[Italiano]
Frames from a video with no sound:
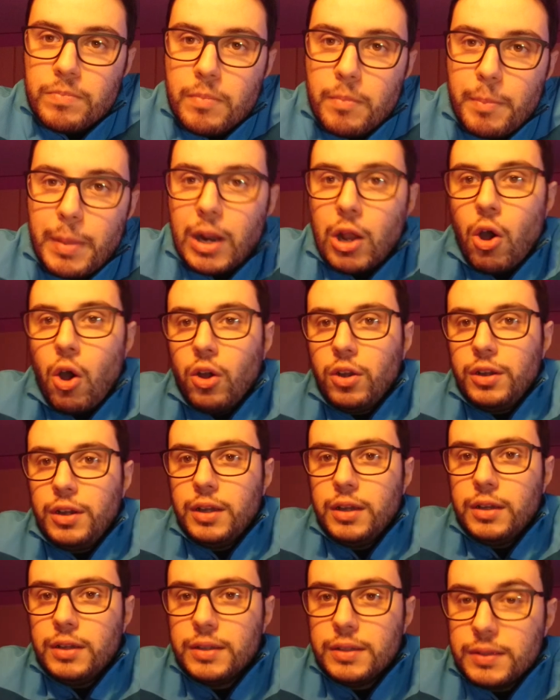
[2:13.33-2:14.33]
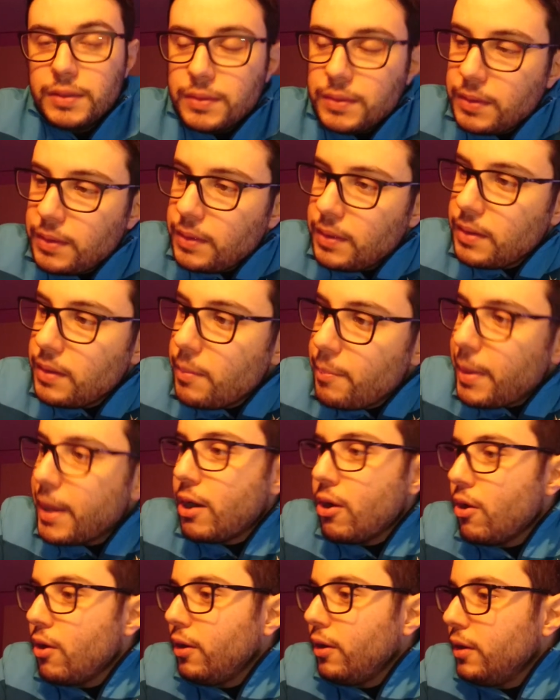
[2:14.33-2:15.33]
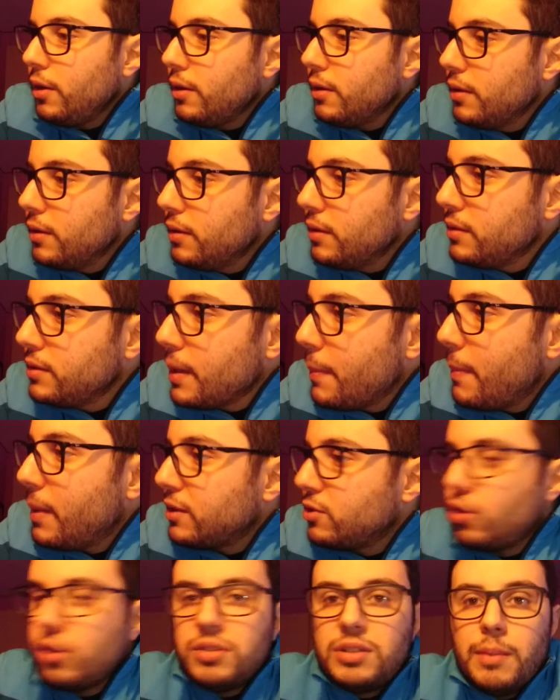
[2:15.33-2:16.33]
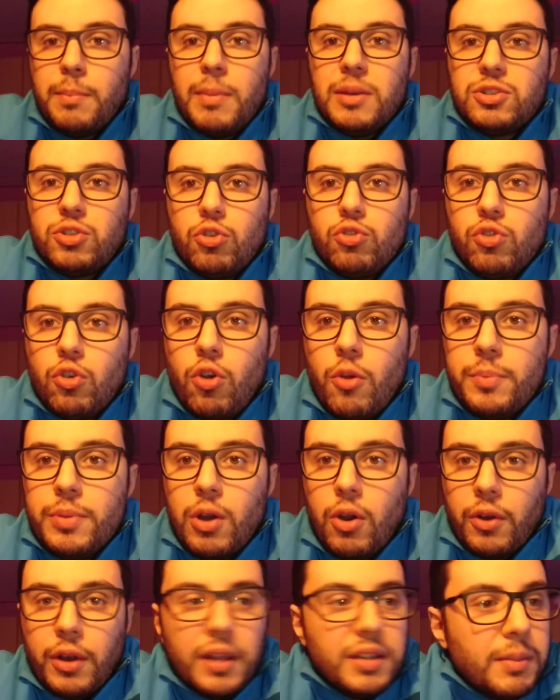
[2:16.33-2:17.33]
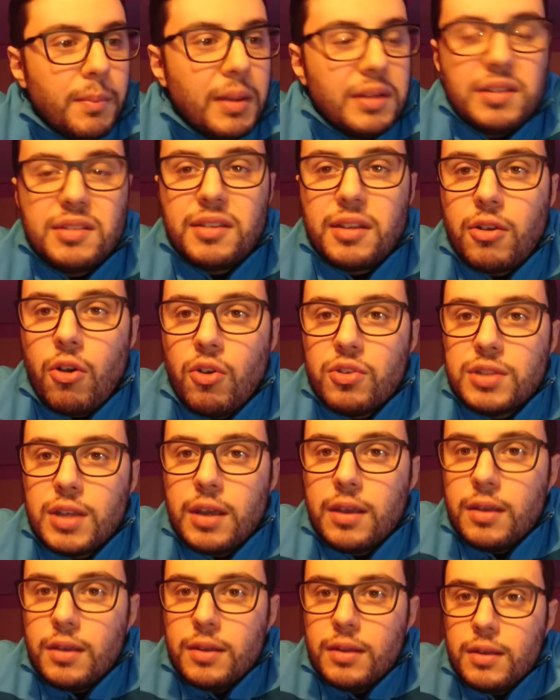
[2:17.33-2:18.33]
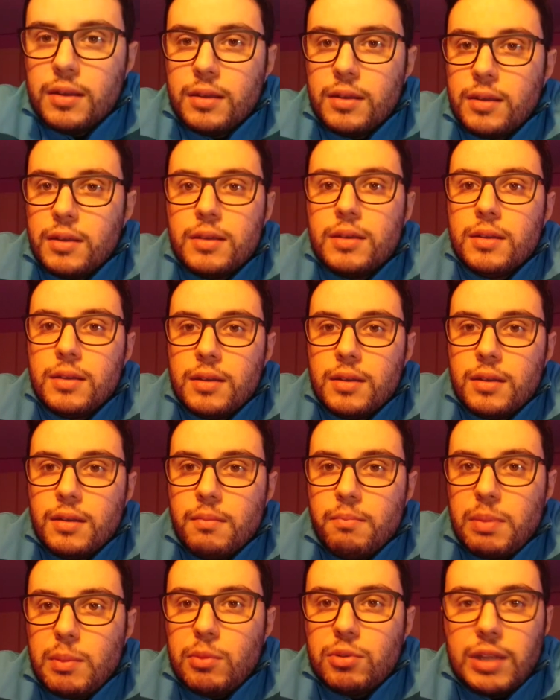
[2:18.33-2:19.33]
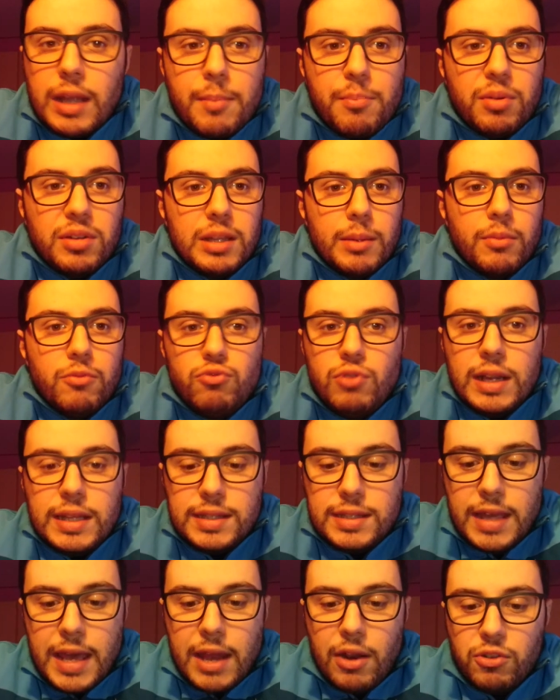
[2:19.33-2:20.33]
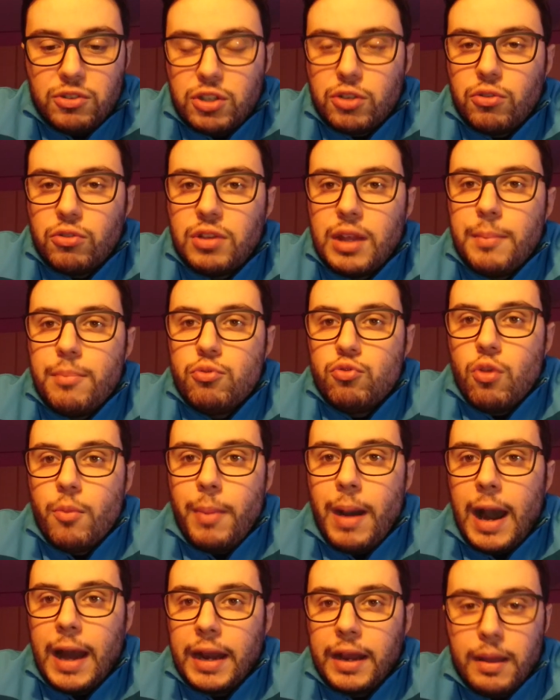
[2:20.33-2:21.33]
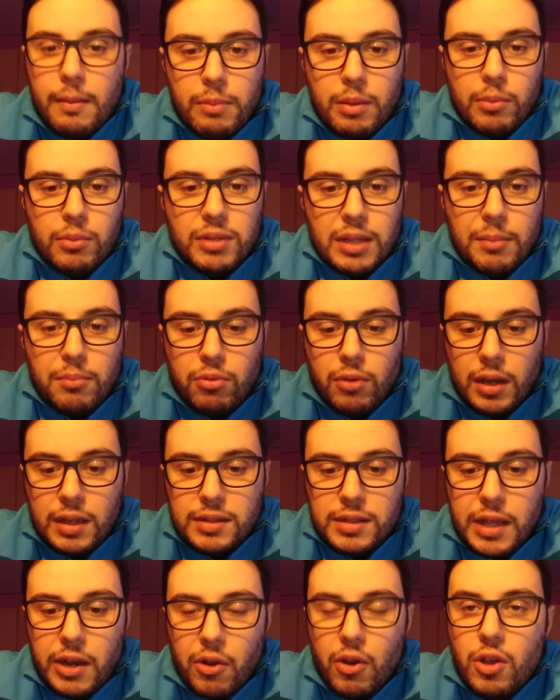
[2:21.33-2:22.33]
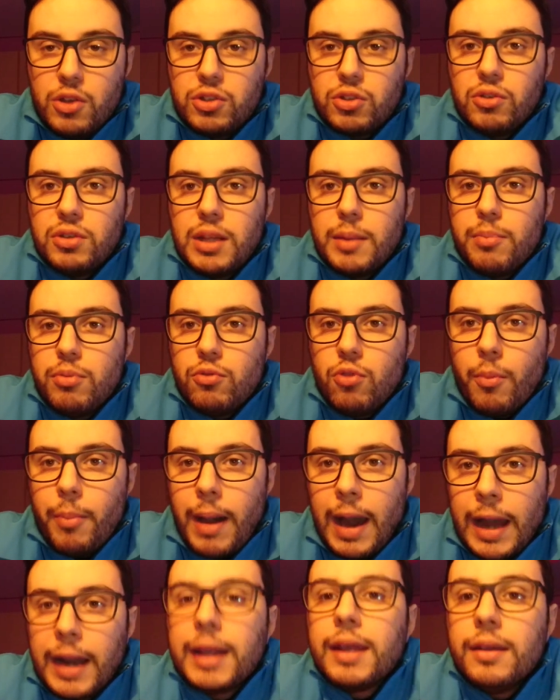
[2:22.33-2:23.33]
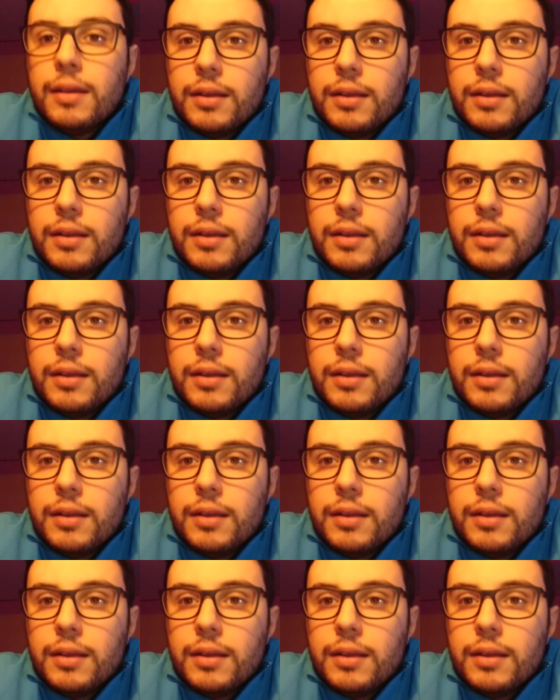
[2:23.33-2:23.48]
Però, però, sempre il solito copione, sempre le stesse cose. Primo tempo andiamo 1-0, secondo tempo 1 pari. Primo tempo 1-0, secondo tempo 1 pari.